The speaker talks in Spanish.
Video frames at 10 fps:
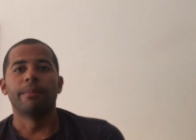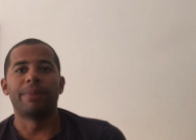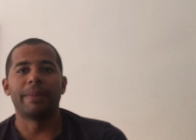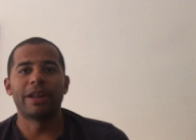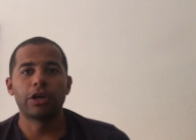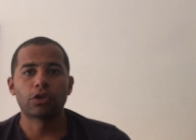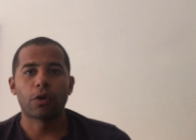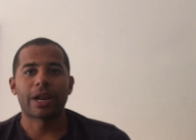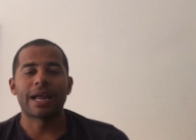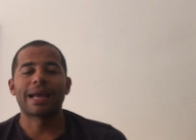Primero de
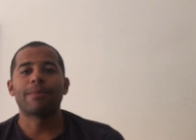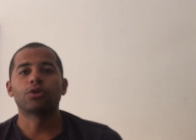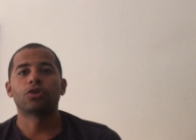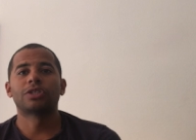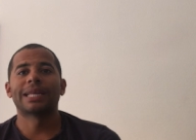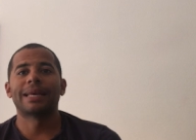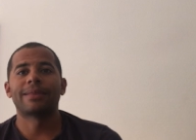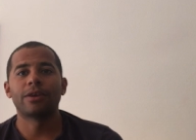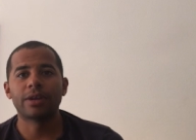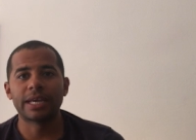todo, arrancamos con
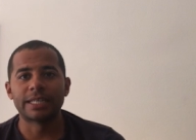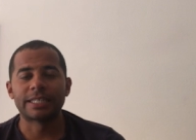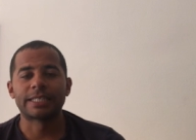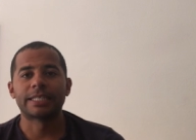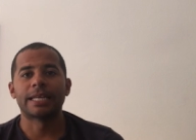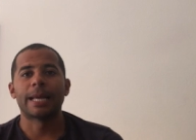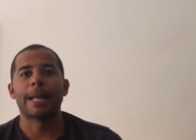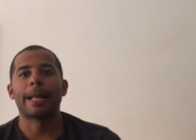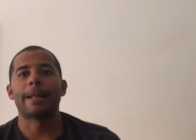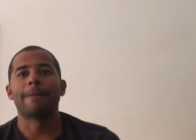selecciones
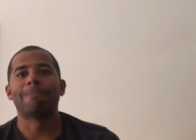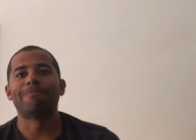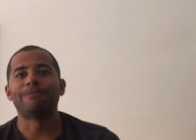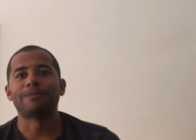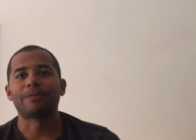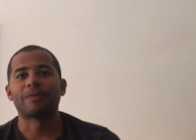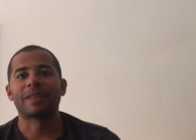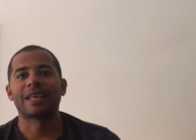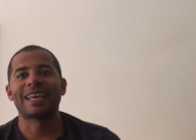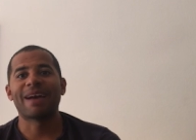em,
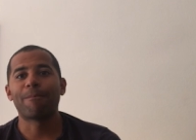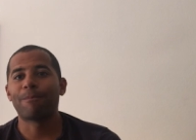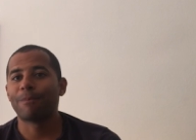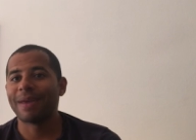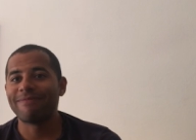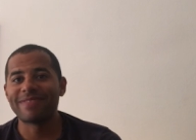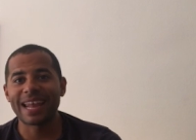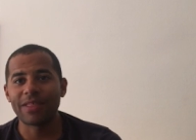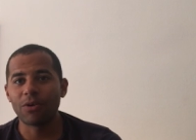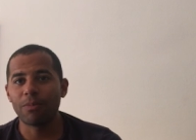que han
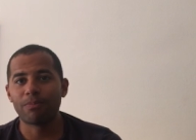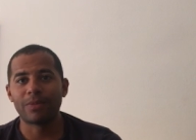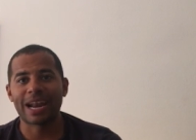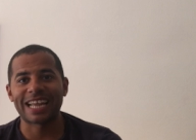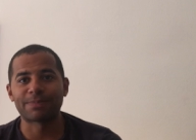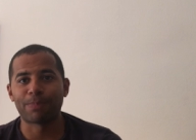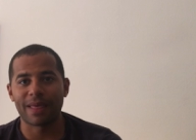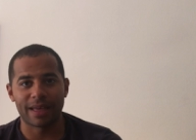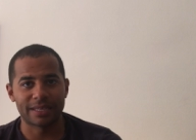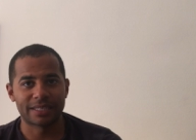entrado
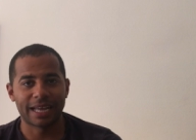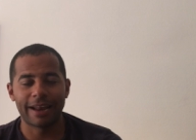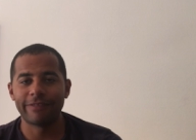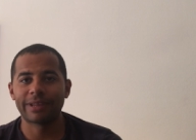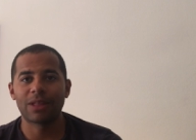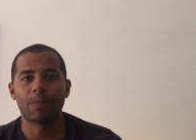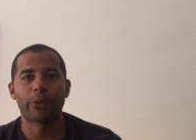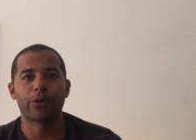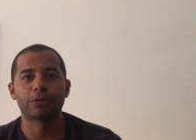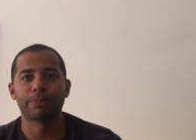raspadas, han entrado
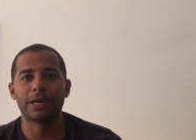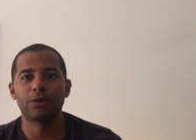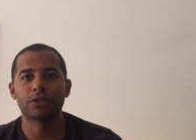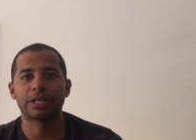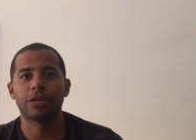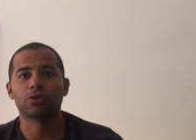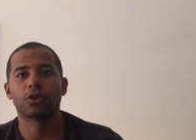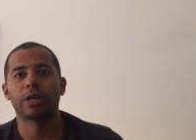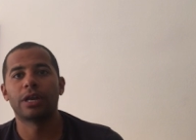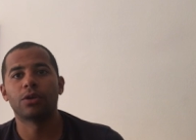por los pelos en
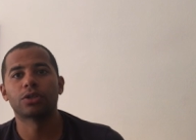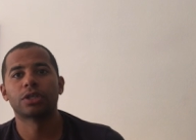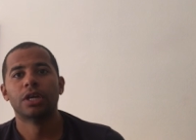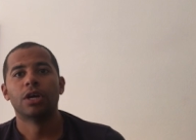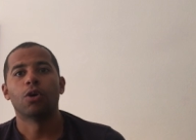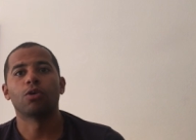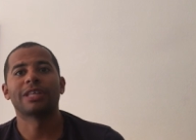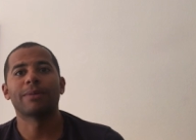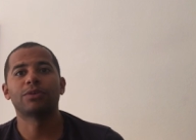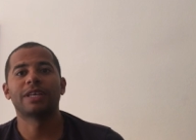los
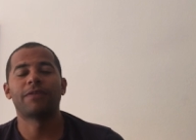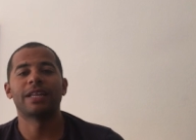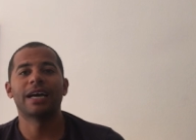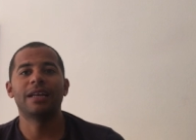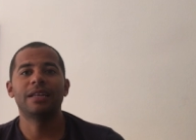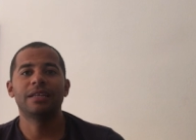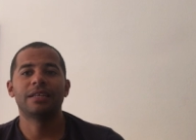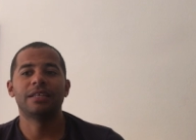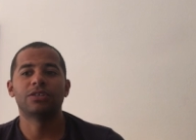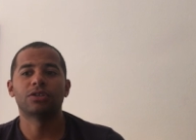octavos de final
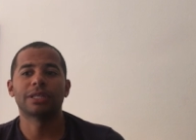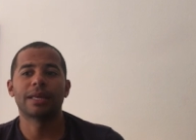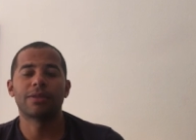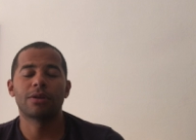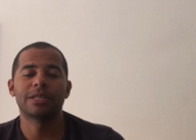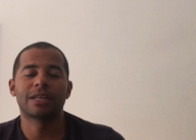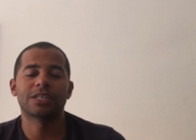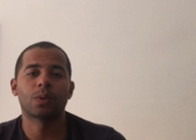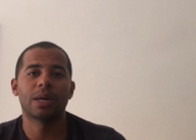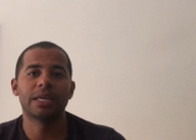y son selecciones de
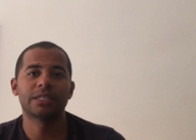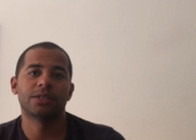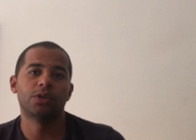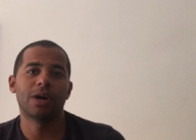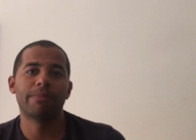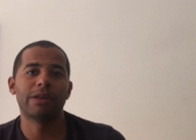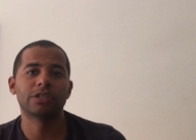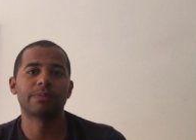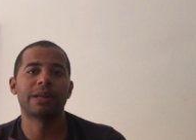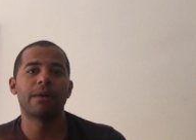las cuales yo al
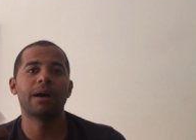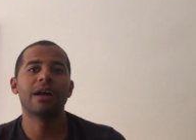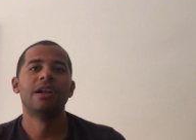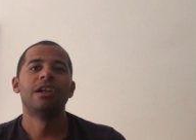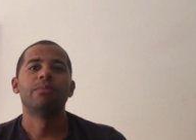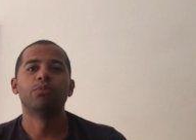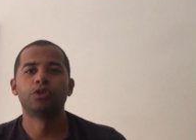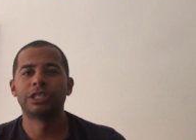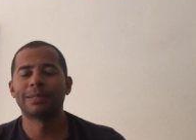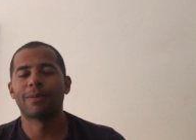menos esperaba
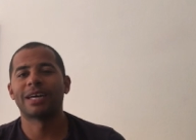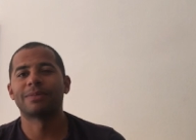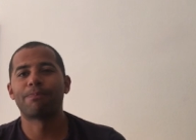muchísimo más.